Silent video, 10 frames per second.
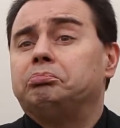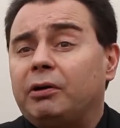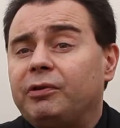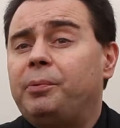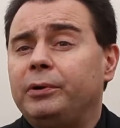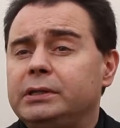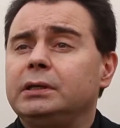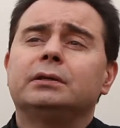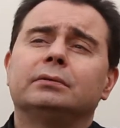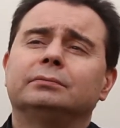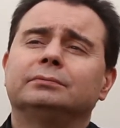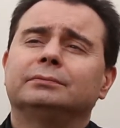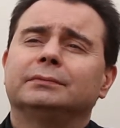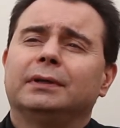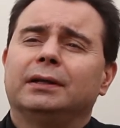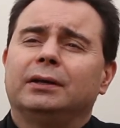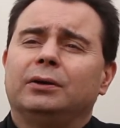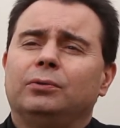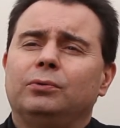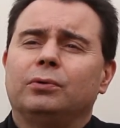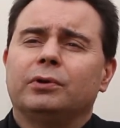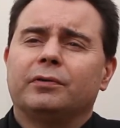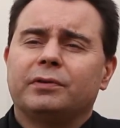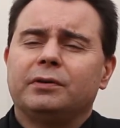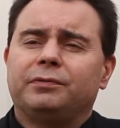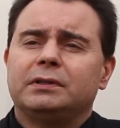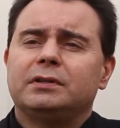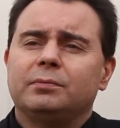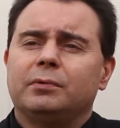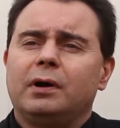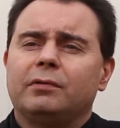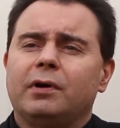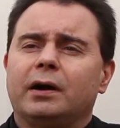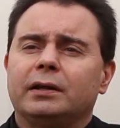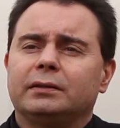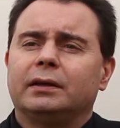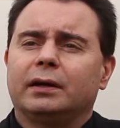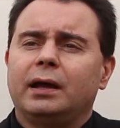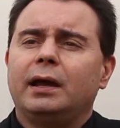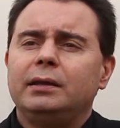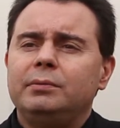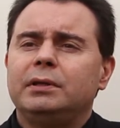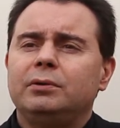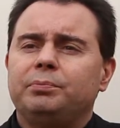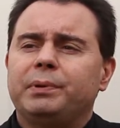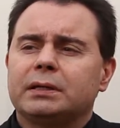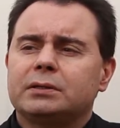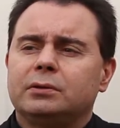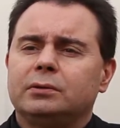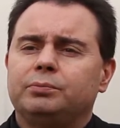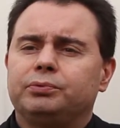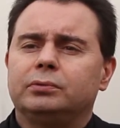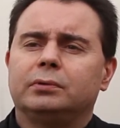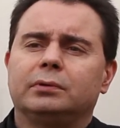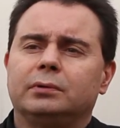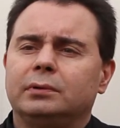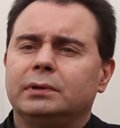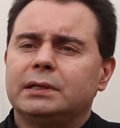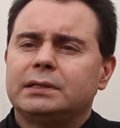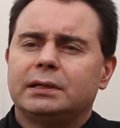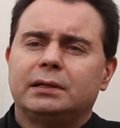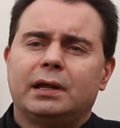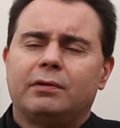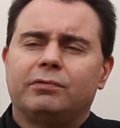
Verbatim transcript: parfois politique, où on en vient effectivement à avoir un intérêt à éliminer une personne pour euh, laisser la